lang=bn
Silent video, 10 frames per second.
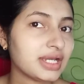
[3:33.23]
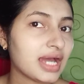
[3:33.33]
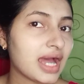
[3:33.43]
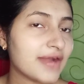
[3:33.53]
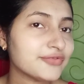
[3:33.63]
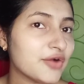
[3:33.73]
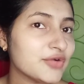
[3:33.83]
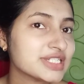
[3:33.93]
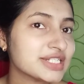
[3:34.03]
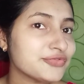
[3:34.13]
আর
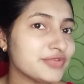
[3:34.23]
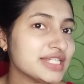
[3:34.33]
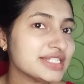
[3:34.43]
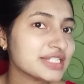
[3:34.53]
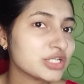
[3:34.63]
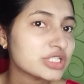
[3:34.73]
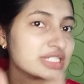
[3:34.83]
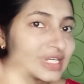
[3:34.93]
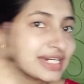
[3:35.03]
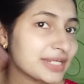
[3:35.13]
ফাউন্ডেশনের ফিনিশিংটা
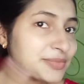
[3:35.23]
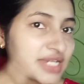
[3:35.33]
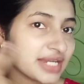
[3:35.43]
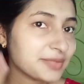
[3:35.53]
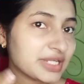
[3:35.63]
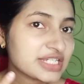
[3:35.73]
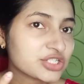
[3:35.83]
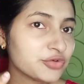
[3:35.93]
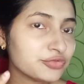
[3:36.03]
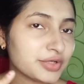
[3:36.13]
হচ্ছে ক্রিম টাইপের
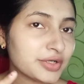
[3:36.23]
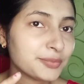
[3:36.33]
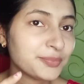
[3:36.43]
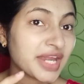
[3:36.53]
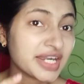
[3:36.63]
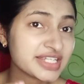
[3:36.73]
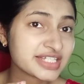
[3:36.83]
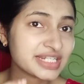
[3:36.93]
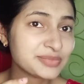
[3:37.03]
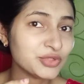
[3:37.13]
যেসব ফেয়ারনেস
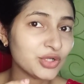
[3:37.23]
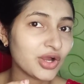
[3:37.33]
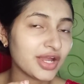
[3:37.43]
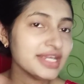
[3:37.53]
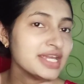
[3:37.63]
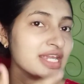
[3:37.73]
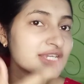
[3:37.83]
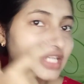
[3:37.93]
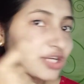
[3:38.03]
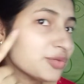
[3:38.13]
ক্রিমগুলো হয়
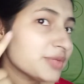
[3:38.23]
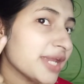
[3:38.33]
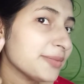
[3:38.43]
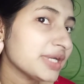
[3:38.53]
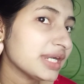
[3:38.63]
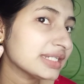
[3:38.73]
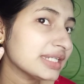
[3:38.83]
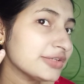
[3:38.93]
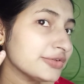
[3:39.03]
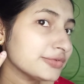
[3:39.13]
সেরকম টাইপের আর
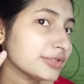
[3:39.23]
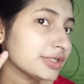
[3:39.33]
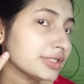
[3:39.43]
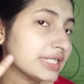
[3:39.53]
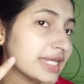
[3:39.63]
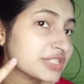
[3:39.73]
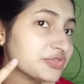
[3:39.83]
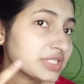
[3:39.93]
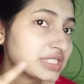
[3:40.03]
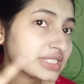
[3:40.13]
কি দিয়েছে
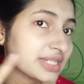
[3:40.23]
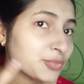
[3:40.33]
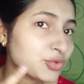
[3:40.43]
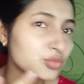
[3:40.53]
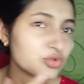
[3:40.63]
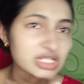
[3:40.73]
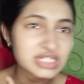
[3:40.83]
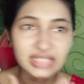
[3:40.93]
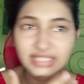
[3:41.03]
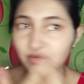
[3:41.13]
ফিনিশিংটা পুরো মুখটা
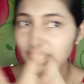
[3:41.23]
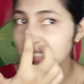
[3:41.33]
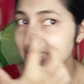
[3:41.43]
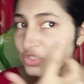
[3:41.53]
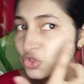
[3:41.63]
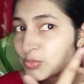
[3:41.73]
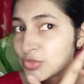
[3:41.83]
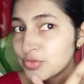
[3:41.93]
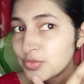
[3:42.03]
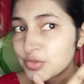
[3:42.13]
সাদা হয়ে গেছে ছোপ
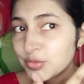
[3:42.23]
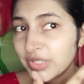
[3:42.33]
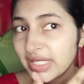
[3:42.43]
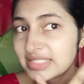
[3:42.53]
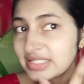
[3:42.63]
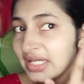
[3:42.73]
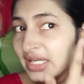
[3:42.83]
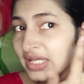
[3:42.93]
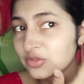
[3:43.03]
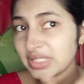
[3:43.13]
ছোপ ছোপ ছোপ হয়ে গেছে
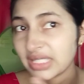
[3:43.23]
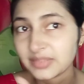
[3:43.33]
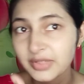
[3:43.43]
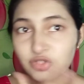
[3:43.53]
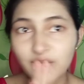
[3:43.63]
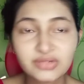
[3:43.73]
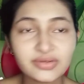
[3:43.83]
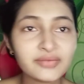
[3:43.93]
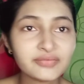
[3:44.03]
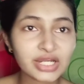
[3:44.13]
তোমরা দেখতে পাচ্ছ
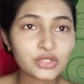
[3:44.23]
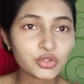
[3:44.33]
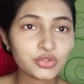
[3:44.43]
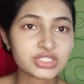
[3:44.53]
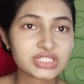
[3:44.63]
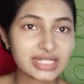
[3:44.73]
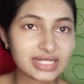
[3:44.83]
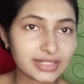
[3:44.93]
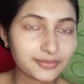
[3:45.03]
ভালোভাবে ব্লেন্ডও হচ্ছে না এটা